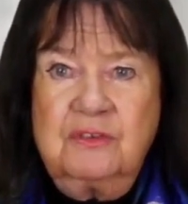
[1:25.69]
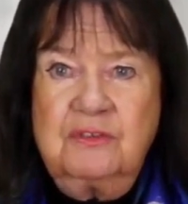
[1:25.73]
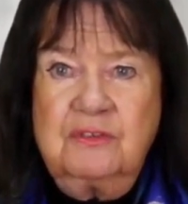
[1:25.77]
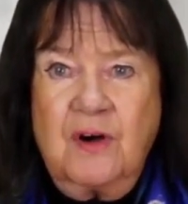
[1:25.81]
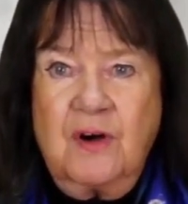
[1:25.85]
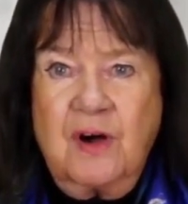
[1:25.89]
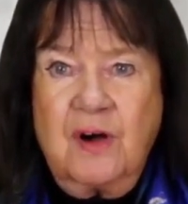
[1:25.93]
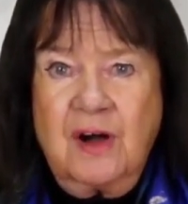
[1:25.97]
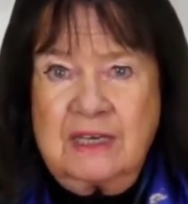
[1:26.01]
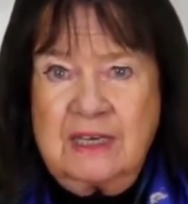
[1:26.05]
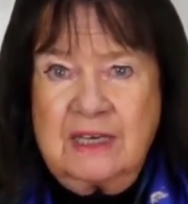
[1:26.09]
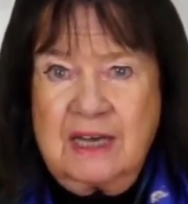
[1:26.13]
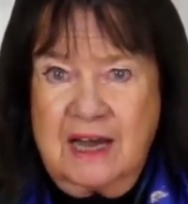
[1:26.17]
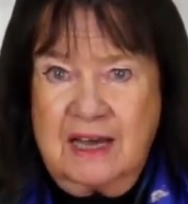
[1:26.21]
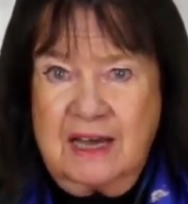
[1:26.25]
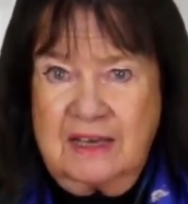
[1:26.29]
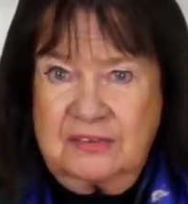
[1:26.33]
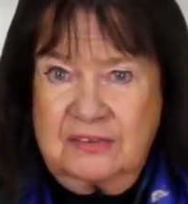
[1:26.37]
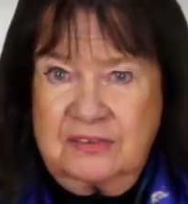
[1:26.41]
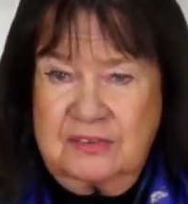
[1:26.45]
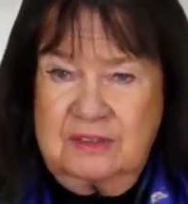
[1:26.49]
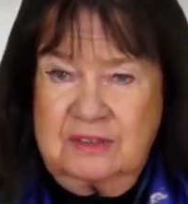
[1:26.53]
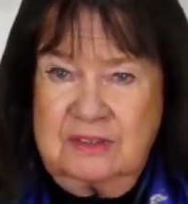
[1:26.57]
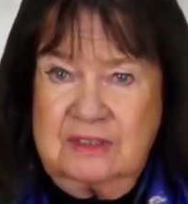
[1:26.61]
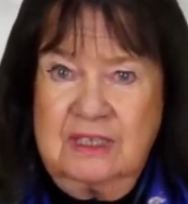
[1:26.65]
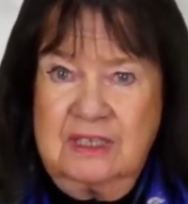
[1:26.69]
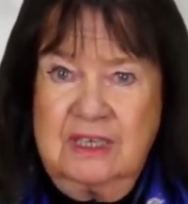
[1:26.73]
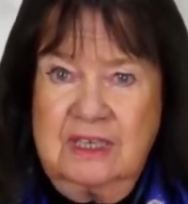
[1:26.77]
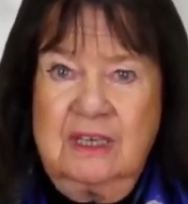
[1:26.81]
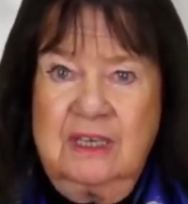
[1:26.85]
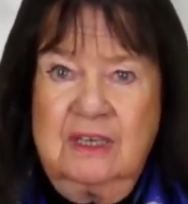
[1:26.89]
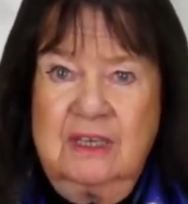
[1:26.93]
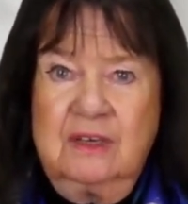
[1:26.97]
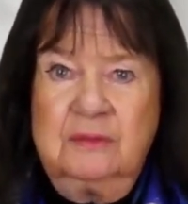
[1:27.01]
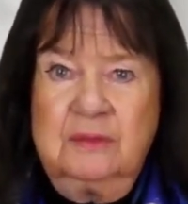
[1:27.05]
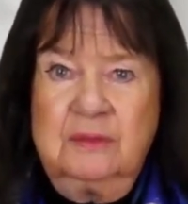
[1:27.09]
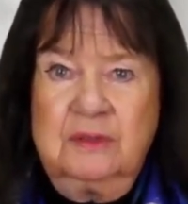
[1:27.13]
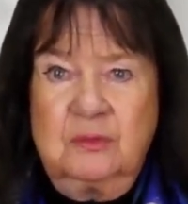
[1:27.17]
que la politique
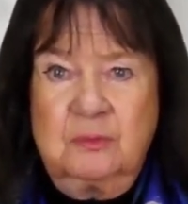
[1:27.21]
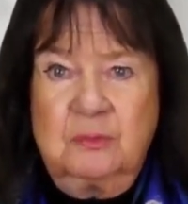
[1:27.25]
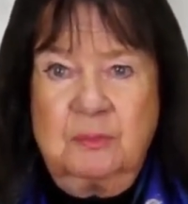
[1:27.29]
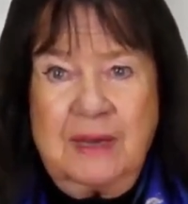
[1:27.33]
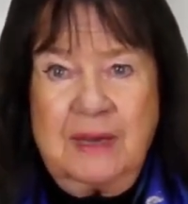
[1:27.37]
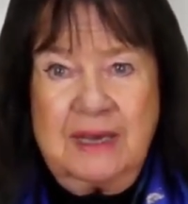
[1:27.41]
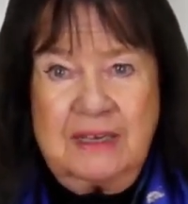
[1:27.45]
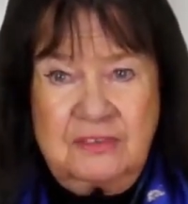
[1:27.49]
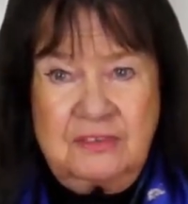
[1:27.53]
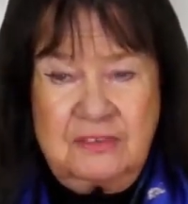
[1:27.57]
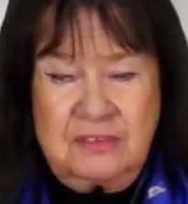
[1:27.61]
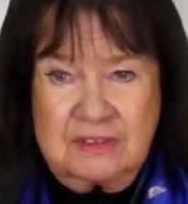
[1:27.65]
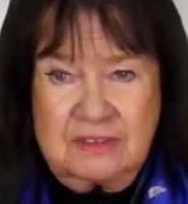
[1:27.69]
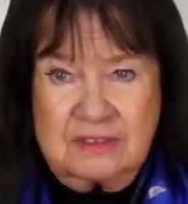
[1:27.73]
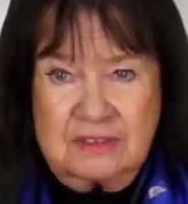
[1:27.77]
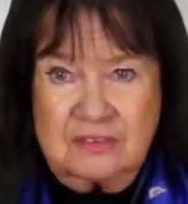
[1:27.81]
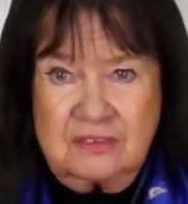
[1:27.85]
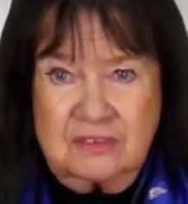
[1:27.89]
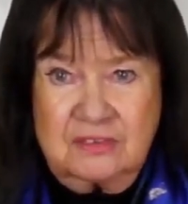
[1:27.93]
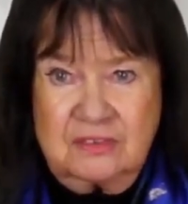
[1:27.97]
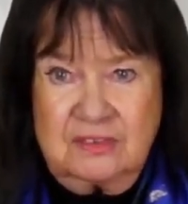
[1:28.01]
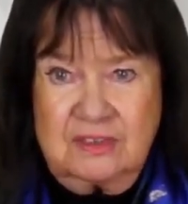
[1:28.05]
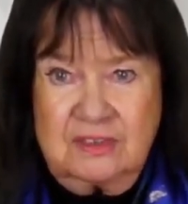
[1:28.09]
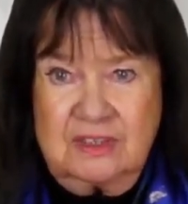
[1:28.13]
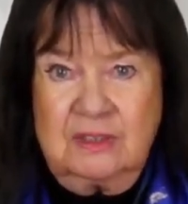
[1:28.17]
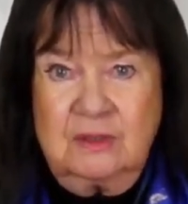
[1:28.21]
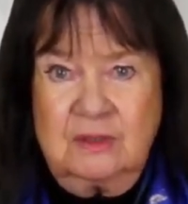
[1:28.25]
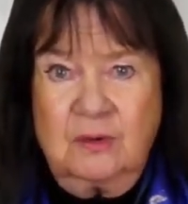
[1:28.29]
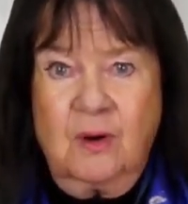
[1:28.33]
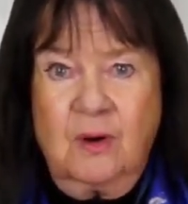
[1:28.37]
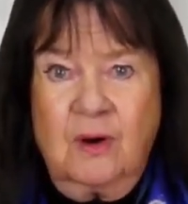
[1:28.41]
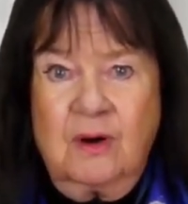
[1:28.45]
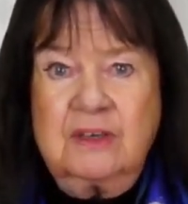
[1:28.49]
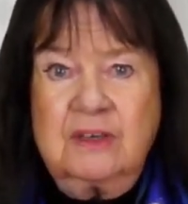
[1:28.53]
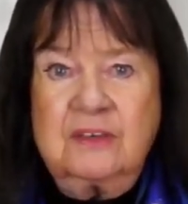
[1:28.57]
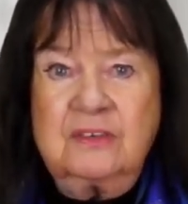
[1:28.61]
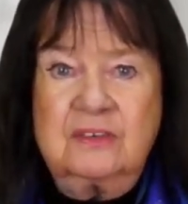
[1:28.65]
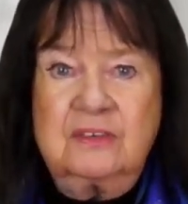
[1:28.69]
monétariste de Nixon
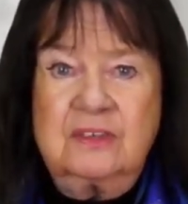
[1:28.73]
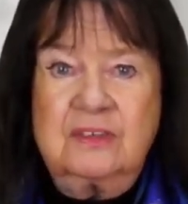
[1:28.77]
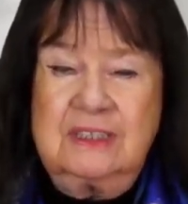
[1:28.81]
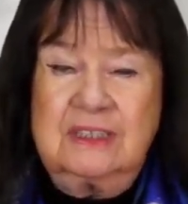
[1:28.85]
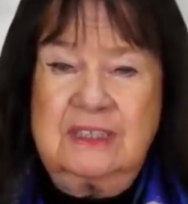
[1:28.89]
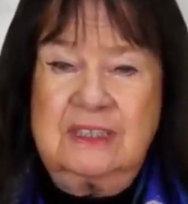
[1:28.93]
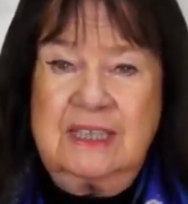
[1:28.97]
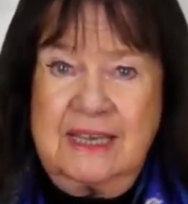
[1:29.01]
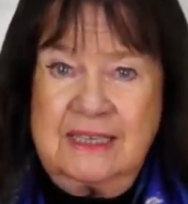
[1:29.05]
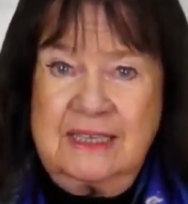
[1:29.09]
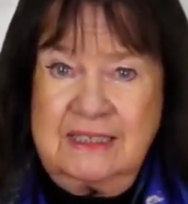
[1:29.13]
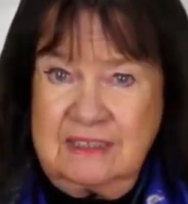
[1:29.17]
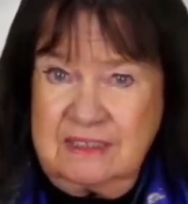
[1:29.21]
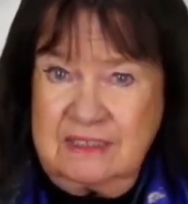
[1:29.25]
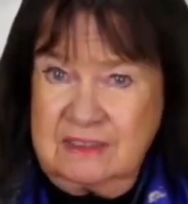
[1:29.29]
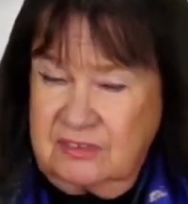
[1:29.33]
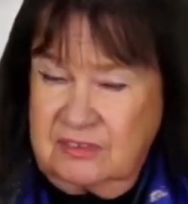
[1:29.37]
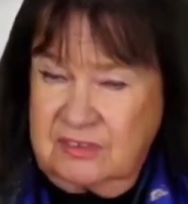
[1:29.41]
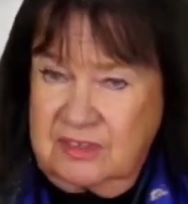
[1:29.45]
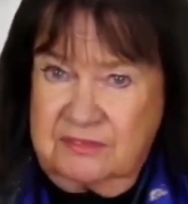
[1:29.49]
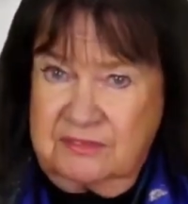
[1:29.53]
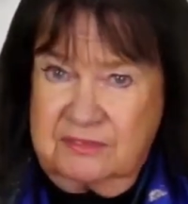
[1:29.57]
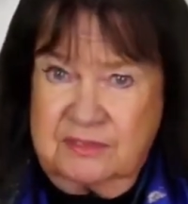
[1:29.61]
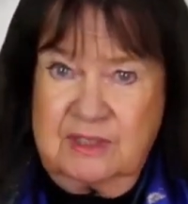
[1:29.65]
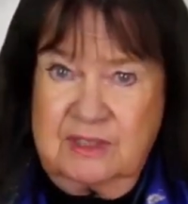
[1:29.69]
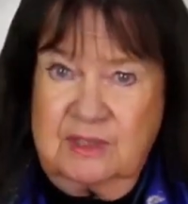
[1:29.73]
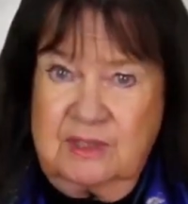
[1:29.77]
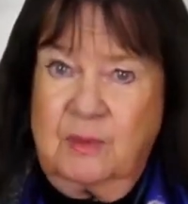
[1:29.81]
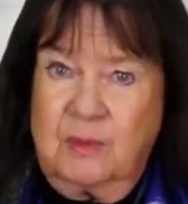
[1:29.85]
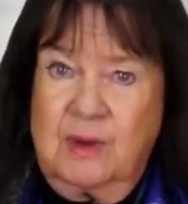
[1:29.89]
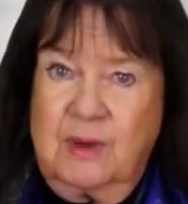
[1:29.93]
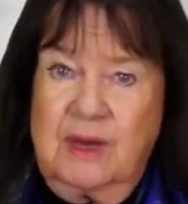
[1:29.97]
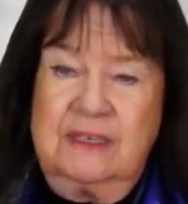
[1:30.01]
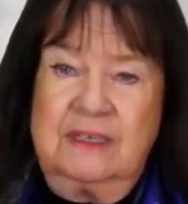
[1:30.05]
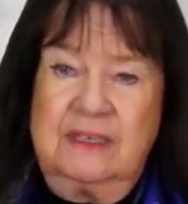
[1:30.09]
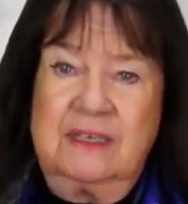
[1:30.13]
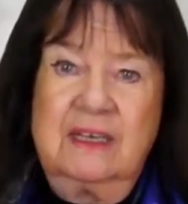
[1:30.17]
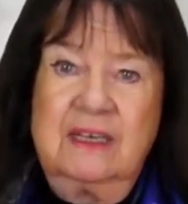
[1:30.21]
qui a remplacé le système à
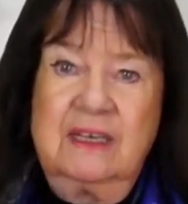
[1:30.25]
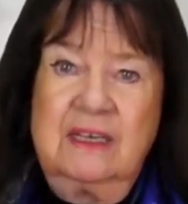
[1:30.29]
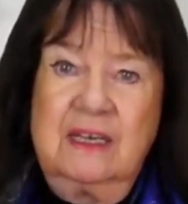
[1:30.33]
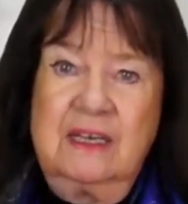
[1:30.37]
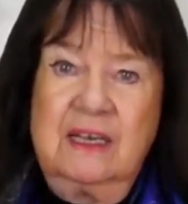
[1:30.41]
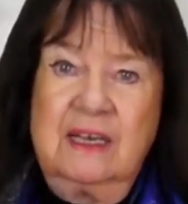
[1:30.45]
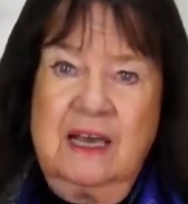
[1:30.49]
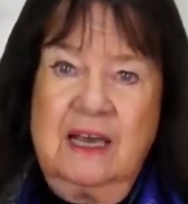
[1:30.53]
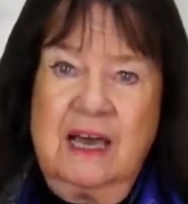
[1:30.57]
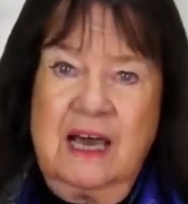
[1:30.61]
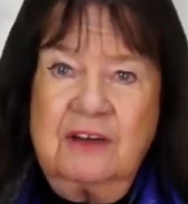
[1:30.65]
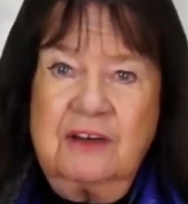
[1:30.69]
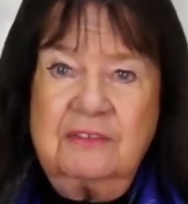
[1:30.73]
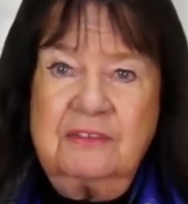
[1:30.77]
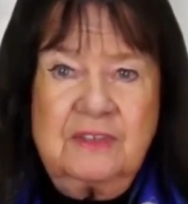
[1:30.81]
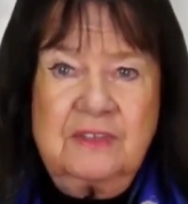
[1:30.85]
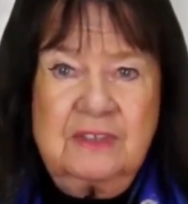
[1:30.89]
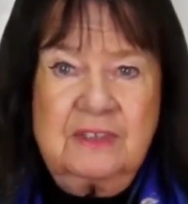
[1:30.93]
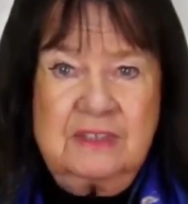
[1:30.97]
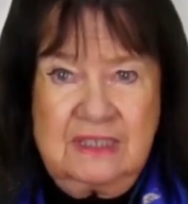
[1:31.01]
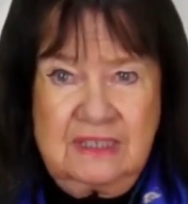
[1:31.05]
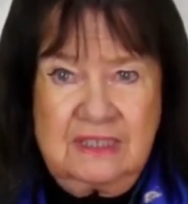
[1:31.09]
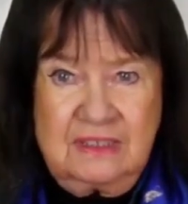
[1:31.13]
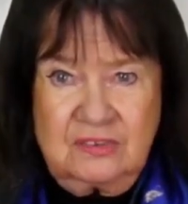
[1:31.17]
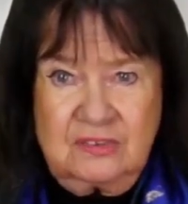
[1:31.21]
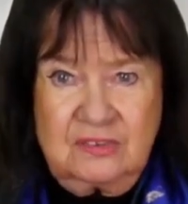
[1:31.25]
taux de change fixe